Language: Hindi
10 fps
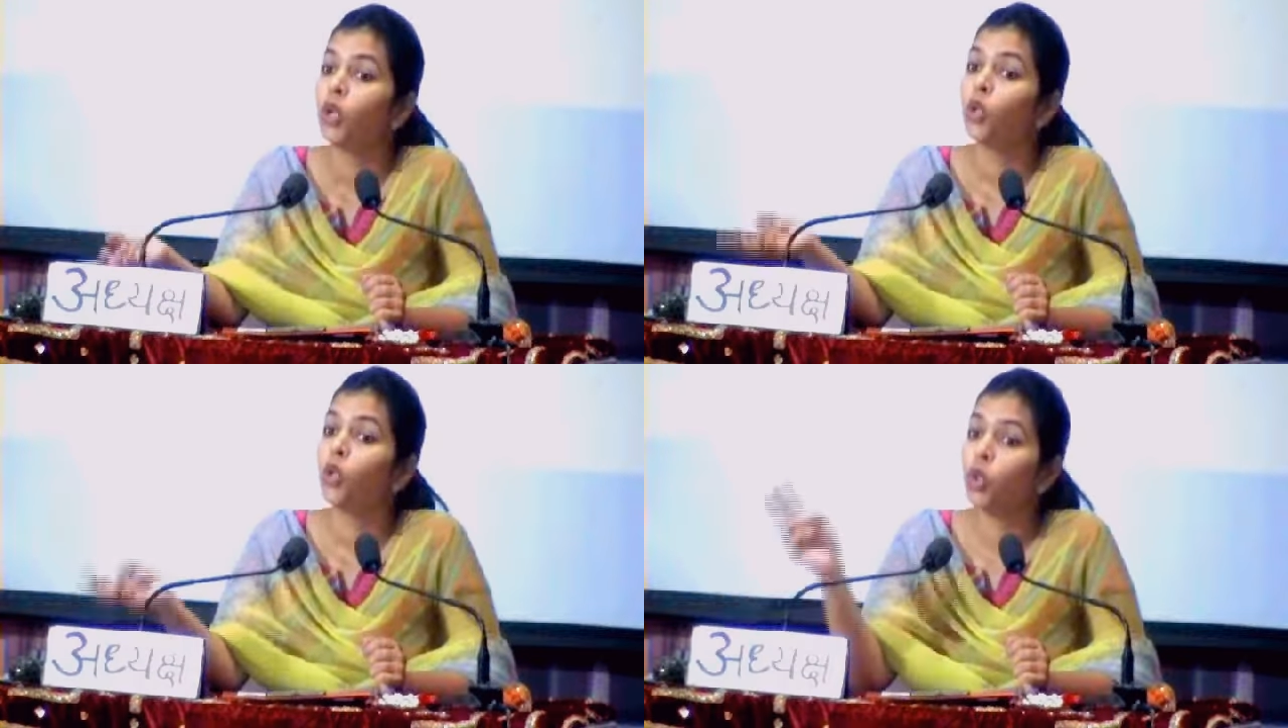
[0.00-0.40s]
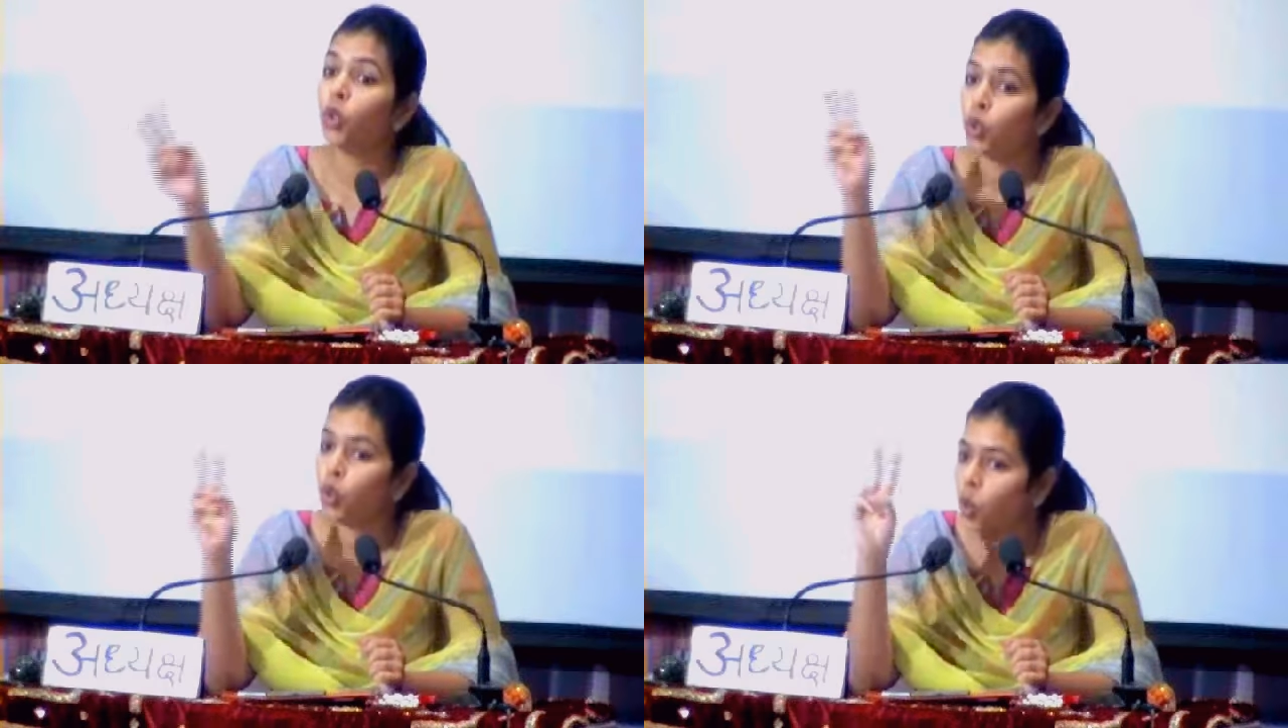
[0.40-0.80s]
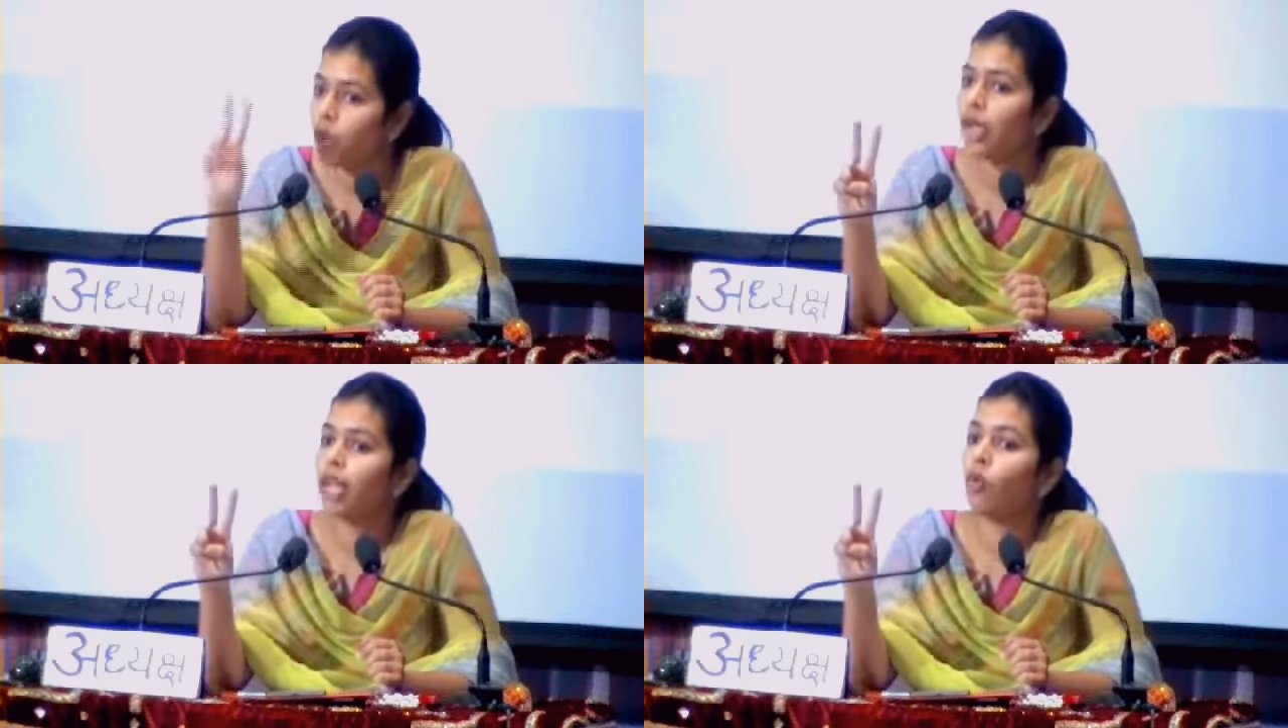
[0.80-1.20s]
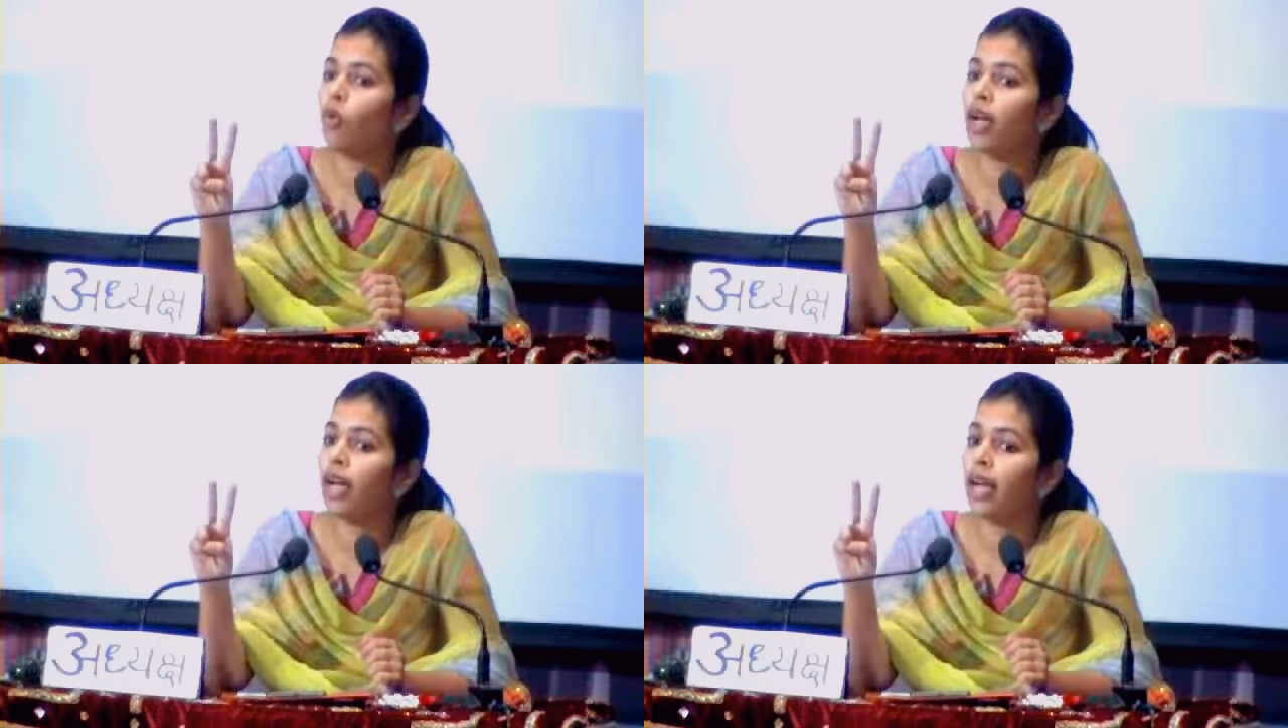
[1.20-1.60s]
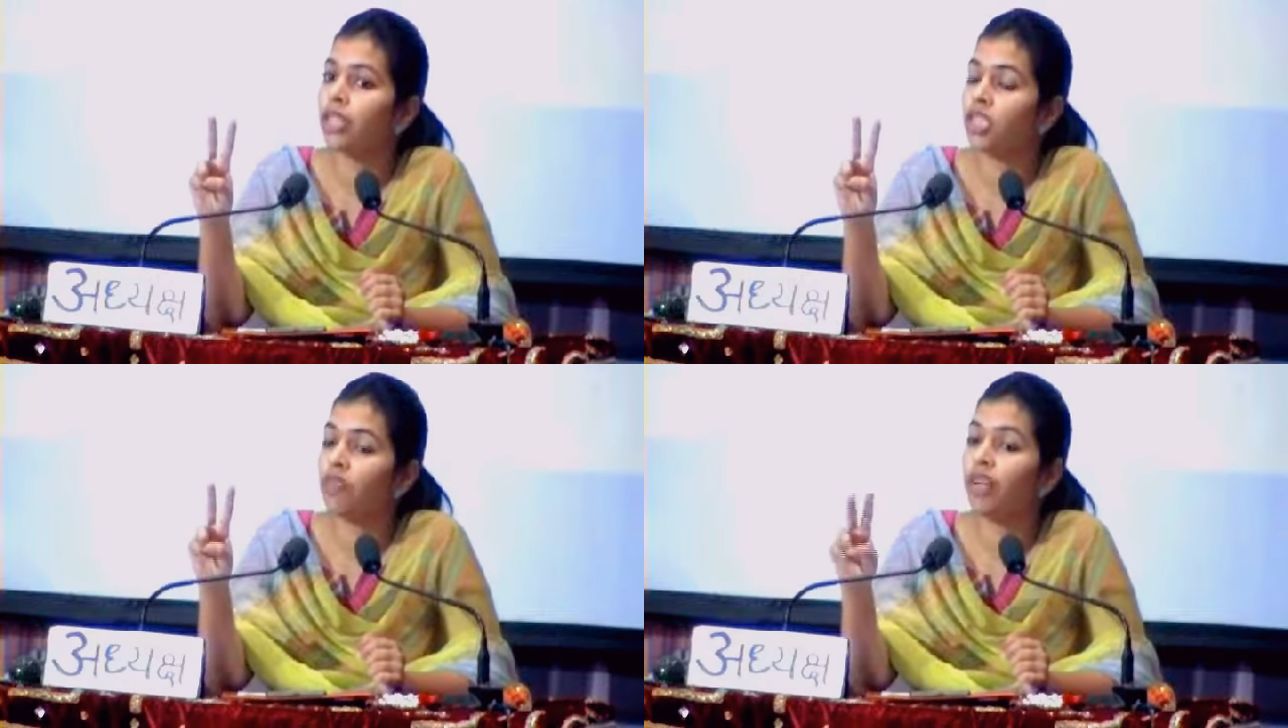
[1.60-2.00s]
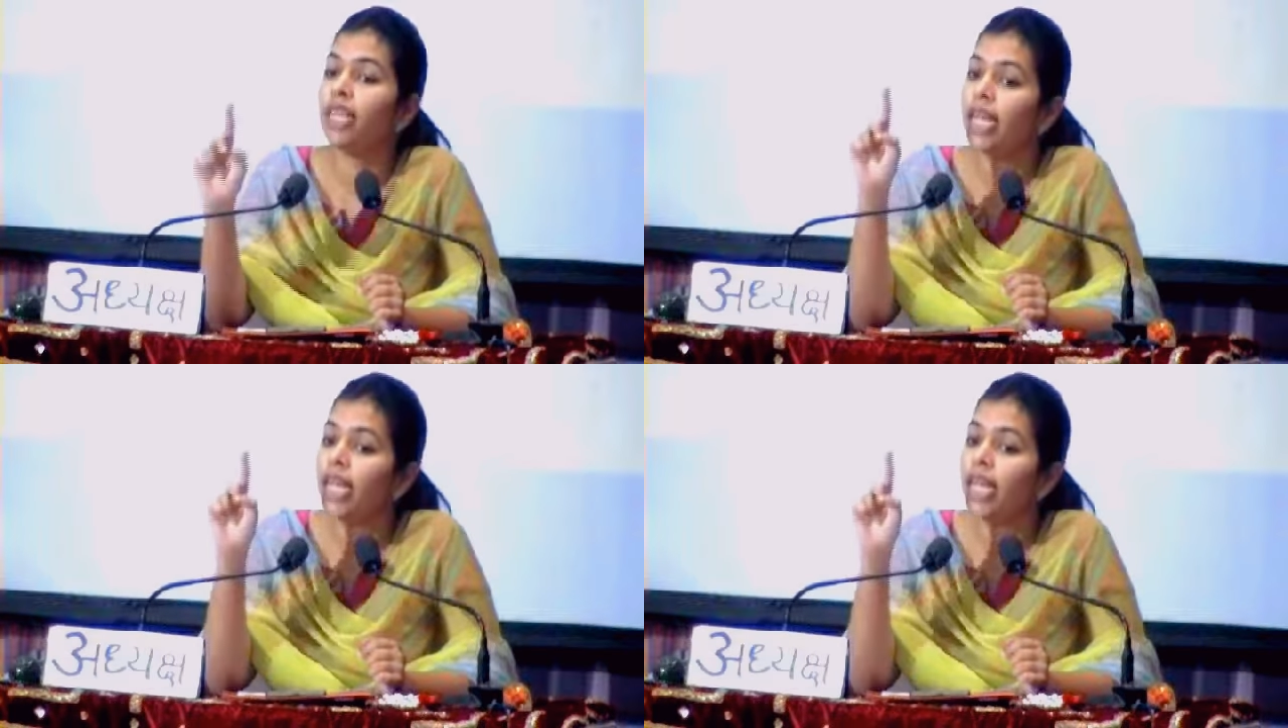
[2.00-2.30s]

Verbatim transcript: तो दो कर्मों का आश्रवण